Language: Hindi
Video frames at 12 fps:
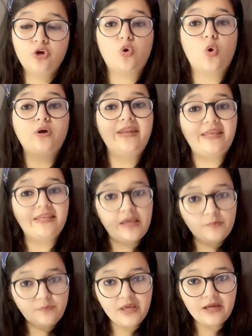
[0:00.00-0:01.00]
कोर्ट ने ये
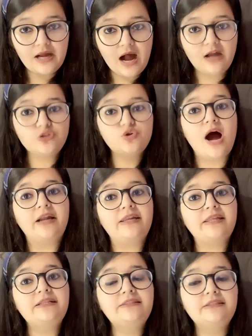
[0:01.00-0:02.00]
भी कहा जो
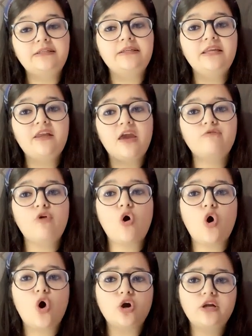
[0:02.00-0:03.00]
आर्टिकल थर्टीन है वो
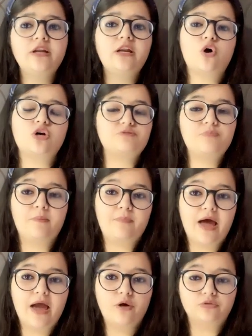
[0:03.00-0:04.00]
ऑर्डिनरी लॉज पे
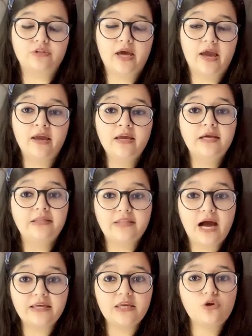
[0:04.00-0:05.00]
अप्लाई होता है
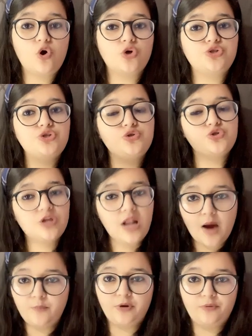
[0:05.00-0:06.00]
ना कि कॉन्स्टिट्यूशनल
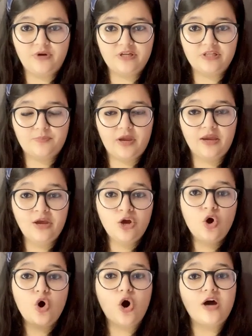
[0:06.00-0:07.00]
अमेंडमेंट्स पे
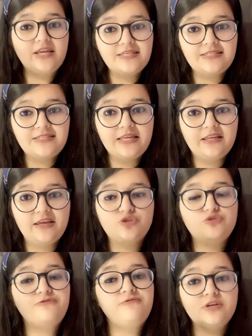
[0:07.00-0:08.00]
और इसीलिए
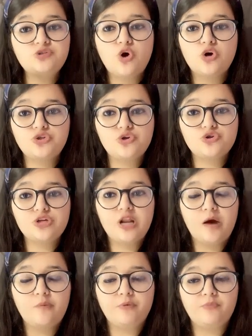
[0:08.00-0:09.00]
जो फर्स्ट कॉन्स्टिट्यूशनल
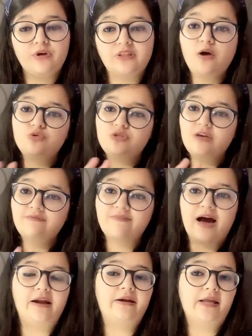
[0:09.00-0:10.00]
अमेंडमेंट था उसे
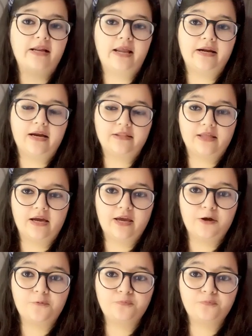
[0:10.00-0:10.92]
वैलिड डिक्लेयर कर दिया गया